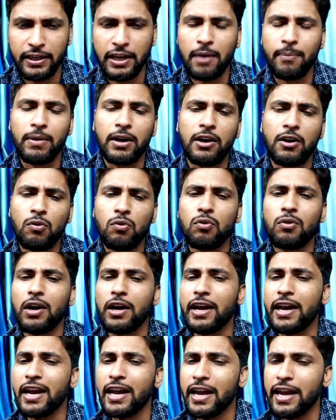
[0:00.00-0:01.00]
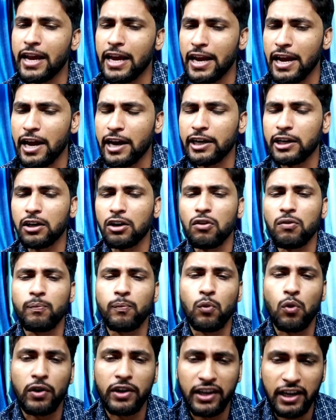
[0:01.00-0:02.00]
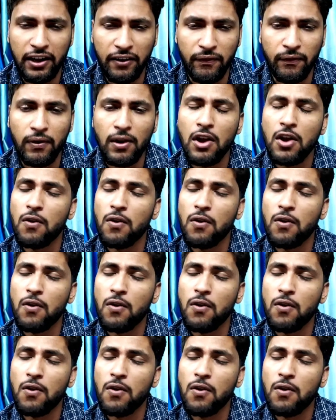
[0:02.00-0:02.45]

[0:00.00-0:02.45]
e या मैं कहूँ कि इलेक्ट्रोमोटिव